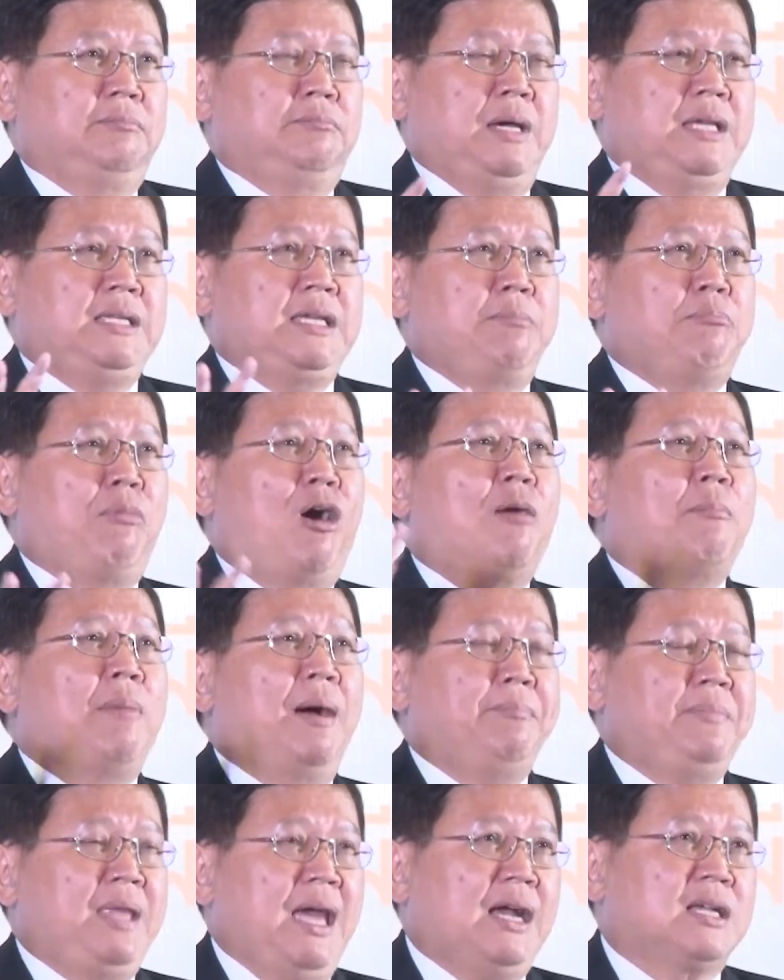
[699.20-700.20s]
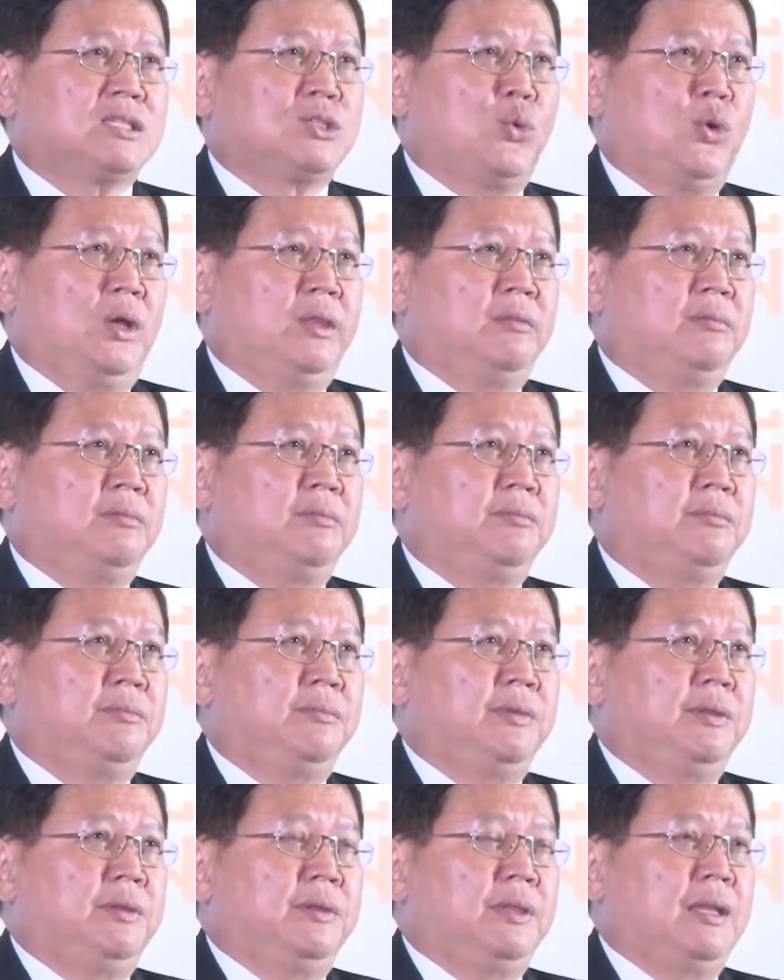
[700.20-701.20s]
ไม่ใช่มองแบบแยกส่วน
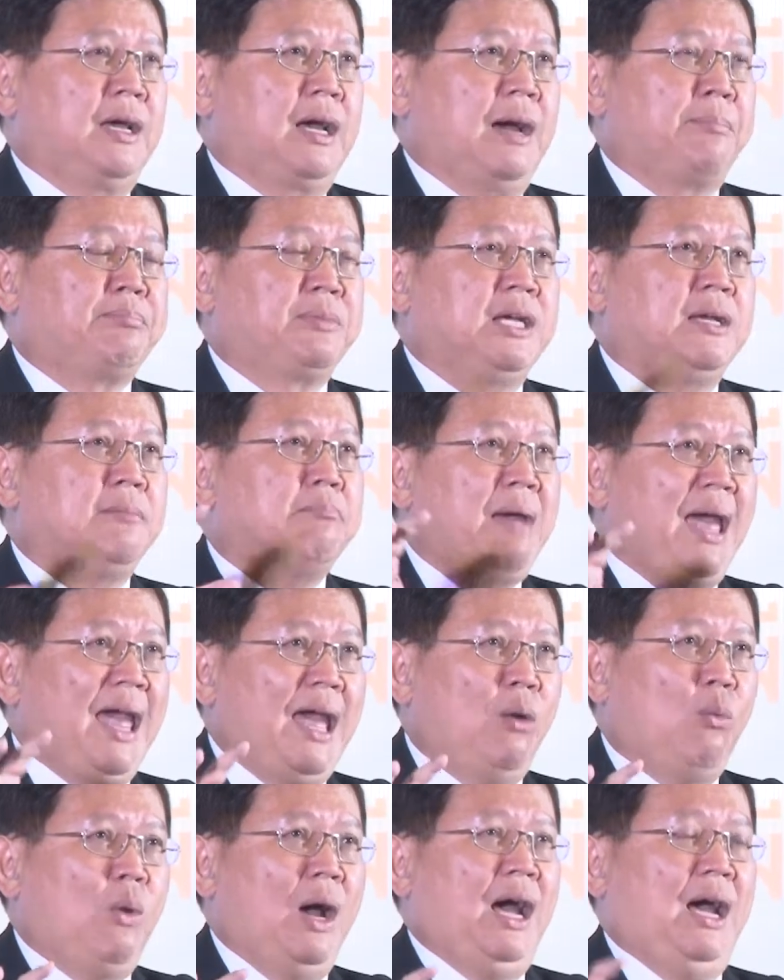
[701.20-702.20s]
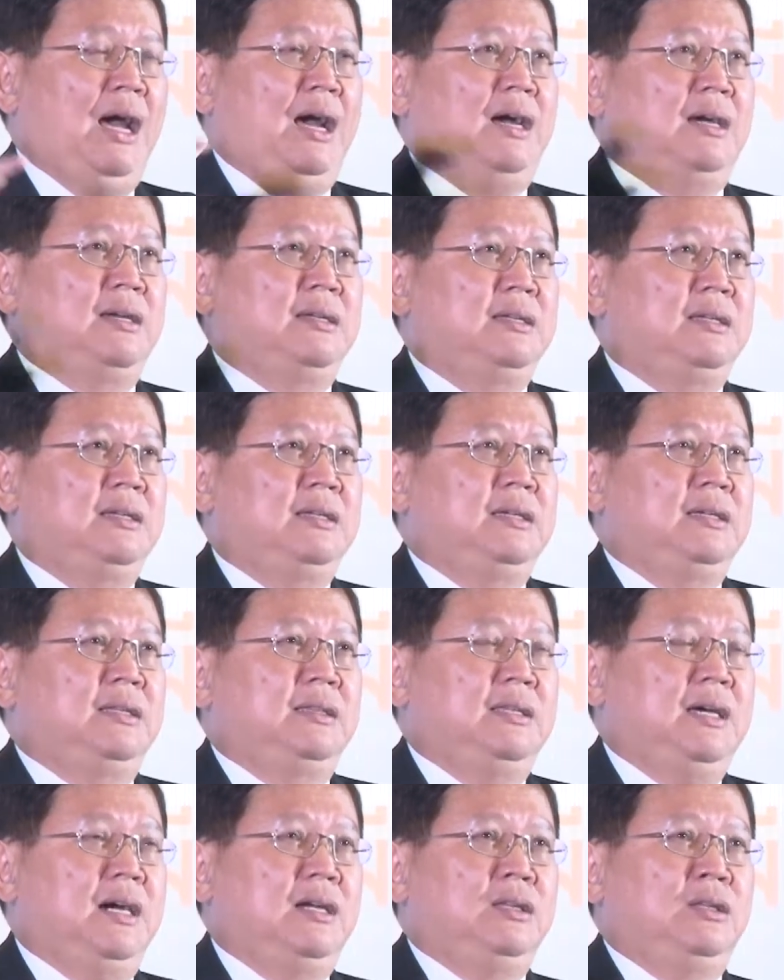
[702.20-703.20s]
นะครับ ถึงแม้ว่า
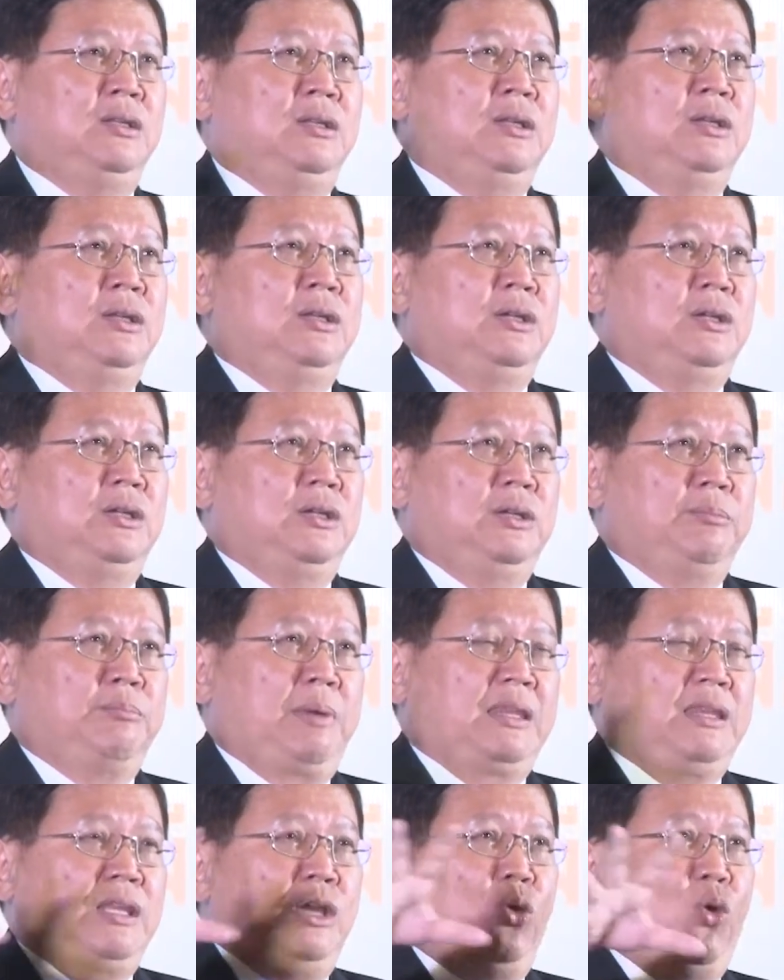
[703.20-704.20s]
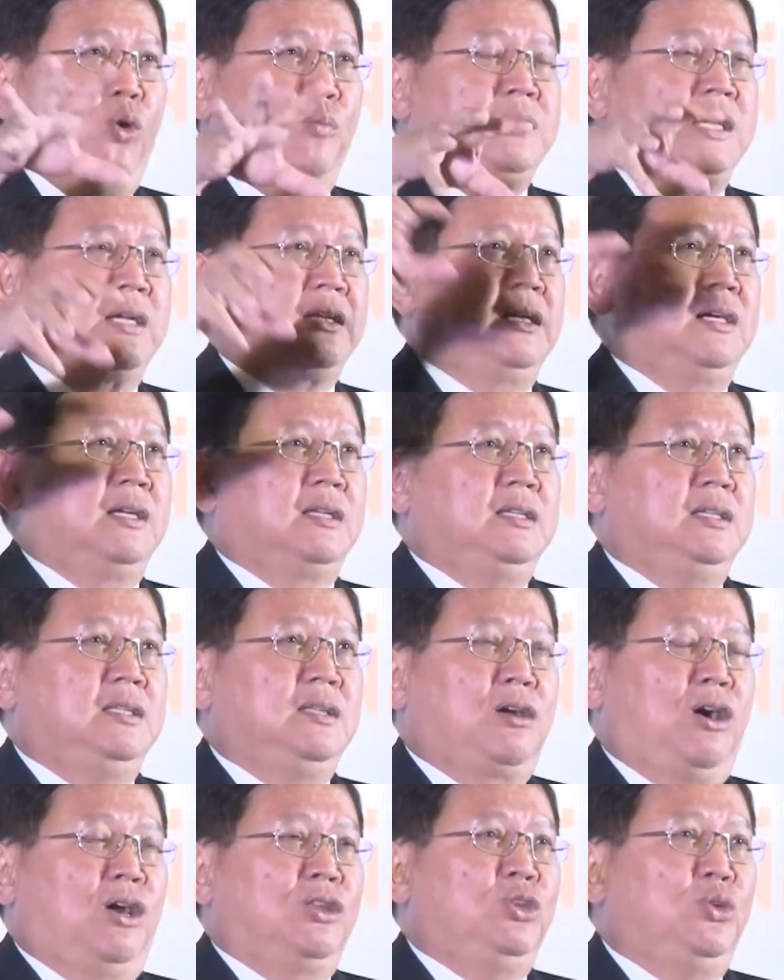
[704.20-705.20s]
เรื่องปฏิรูปจะเกิดขึ้น
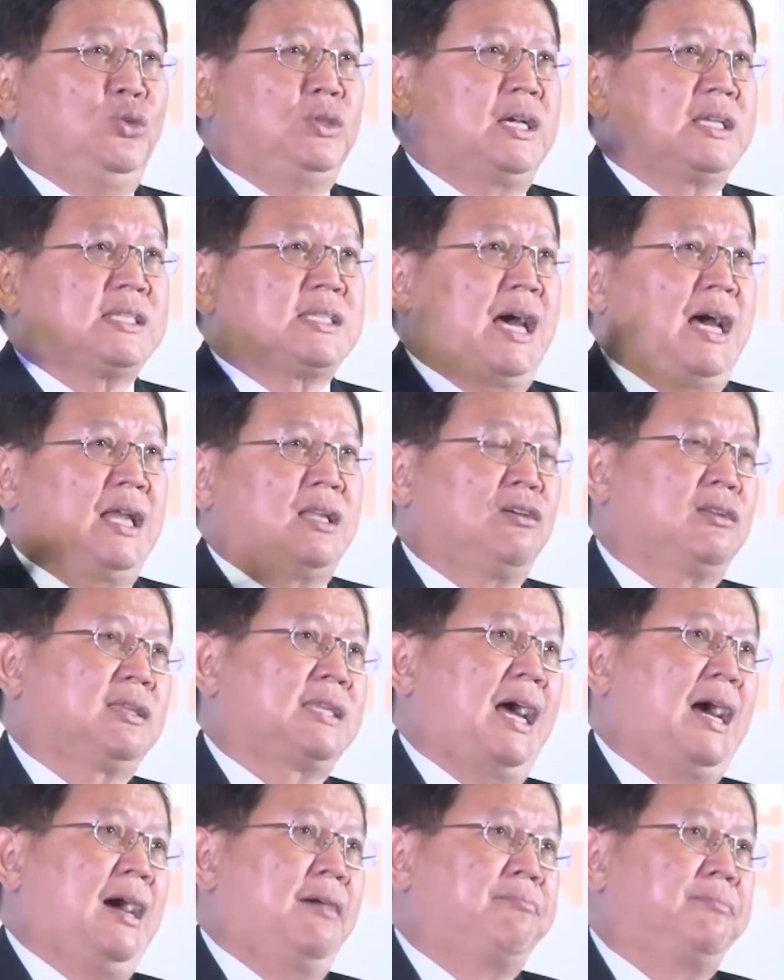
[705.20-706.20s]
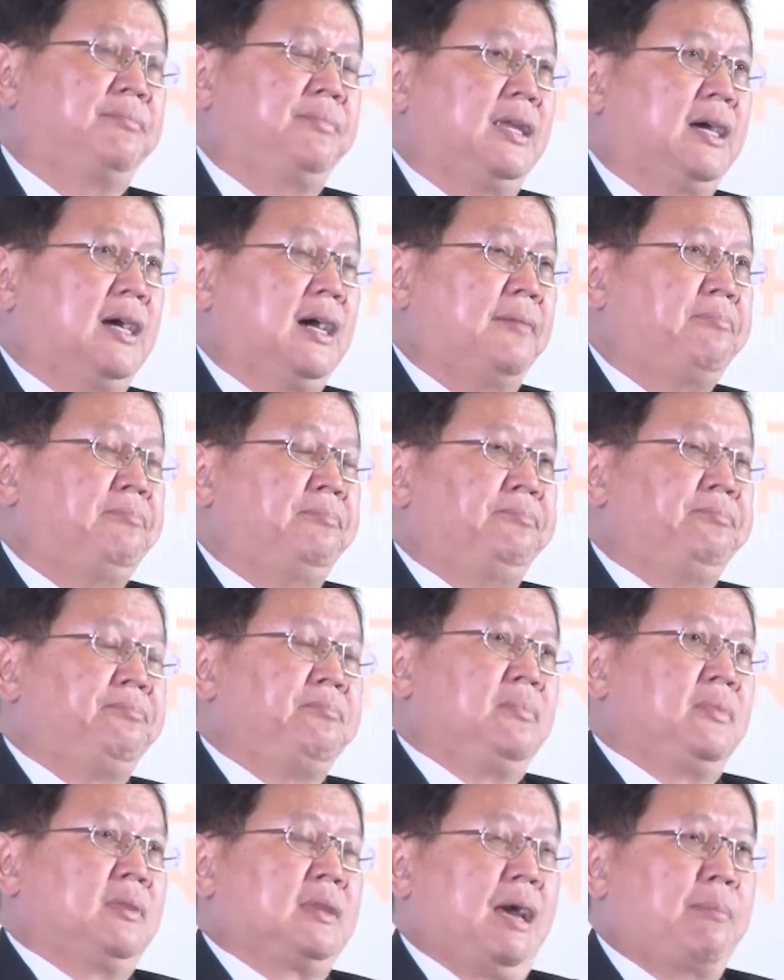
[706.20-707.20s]
ก่อนยุทธศาสตร์ก็ตามนะครับ
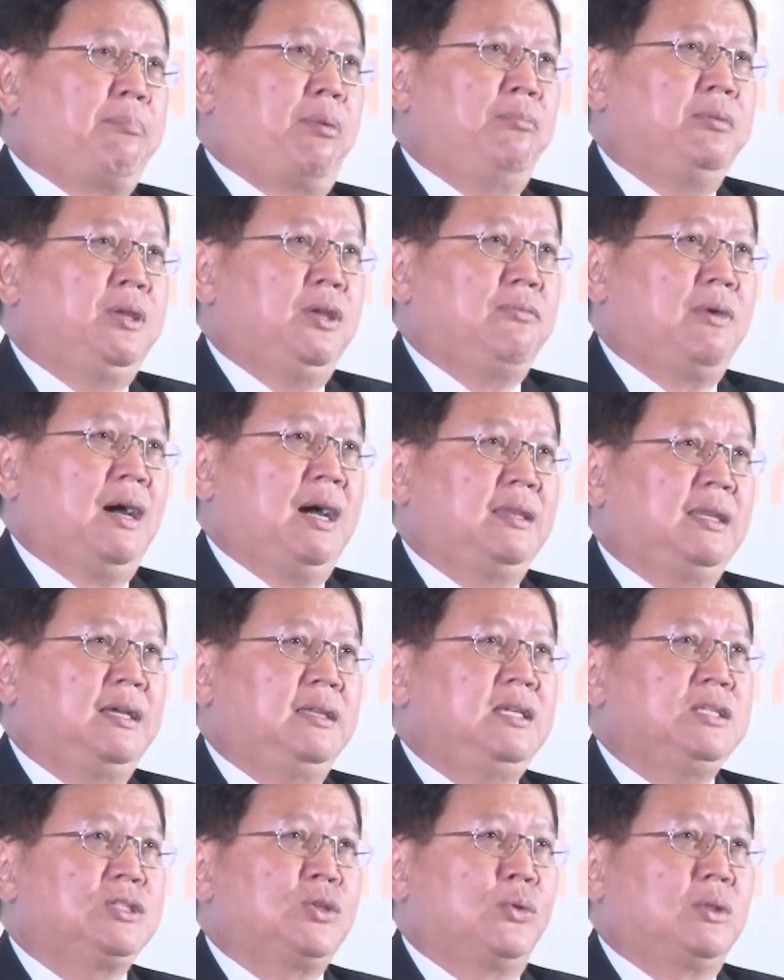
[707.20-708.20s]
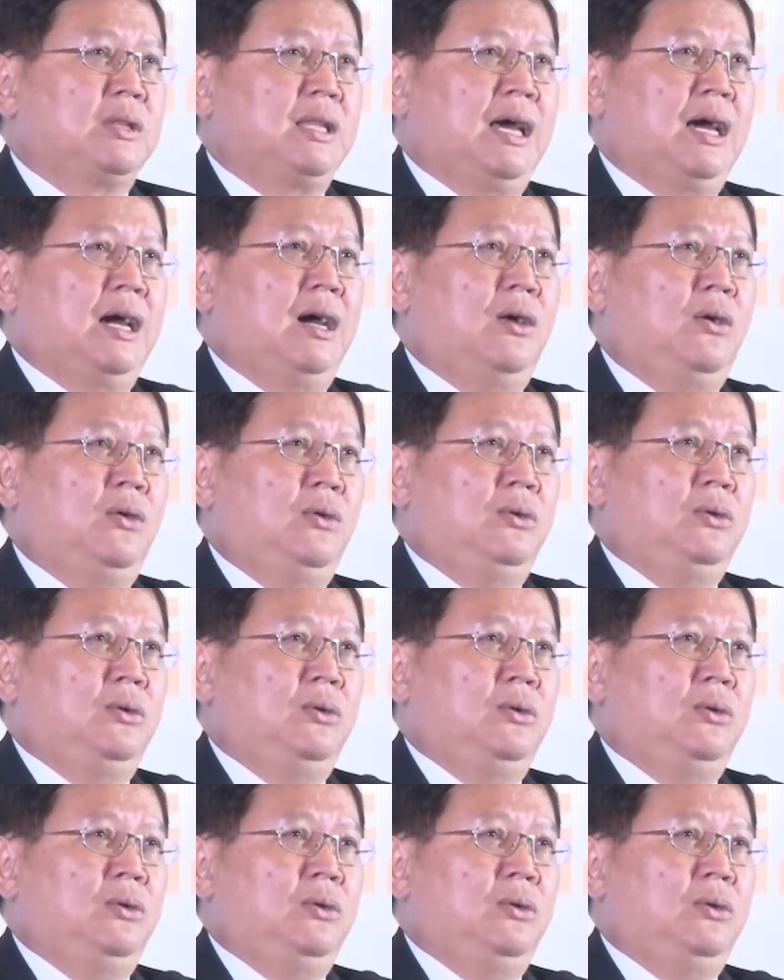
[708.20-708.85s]
แต่ผมคิดว่าในที่สุดแล้ว